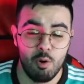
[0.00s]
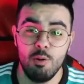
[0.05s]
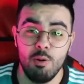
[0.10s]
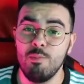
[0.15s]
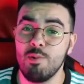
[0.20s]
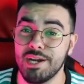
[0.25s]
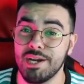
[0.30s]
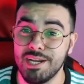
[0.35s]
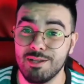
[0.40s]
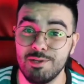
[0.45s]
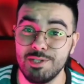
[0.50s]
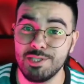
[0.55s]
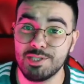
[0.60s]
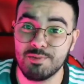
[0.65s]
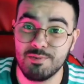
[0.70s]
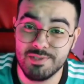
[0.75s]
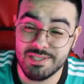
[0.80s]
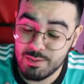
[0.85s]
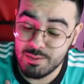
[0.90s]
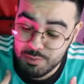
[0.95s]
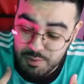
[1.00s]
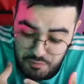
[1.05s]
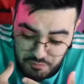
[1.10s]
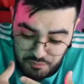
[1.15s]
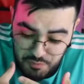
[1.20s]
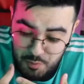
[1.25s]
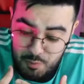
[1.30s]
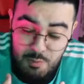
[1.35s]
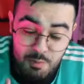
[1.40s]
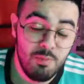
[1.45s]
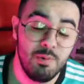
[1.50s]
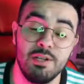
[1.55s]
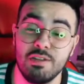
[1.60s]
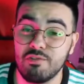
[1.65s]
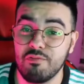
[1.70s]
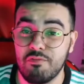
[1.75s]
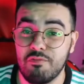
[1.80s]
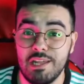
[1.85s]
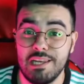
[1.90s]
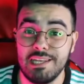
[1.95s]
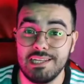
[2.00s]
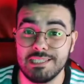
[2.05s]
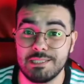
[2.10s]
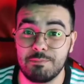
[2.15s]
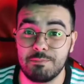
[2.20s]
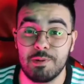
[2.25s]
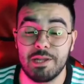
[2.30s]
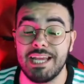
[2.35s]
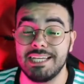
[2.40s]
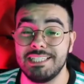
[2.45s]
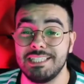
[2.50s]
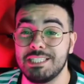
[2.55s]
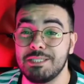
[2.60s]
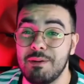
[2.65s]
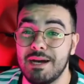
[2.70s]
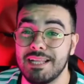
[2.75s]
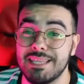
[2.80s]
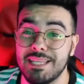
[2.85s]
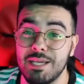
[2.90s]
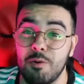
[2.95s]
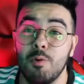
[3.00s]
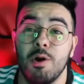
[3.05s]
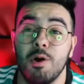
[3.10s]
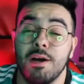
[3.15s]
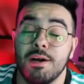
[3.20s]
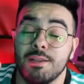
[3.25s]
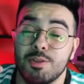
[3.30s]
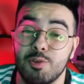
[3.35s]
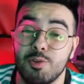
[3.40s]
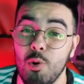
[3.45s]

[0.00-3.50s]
como criador de conteúdo, eu fico muito feliz porque a gente bateu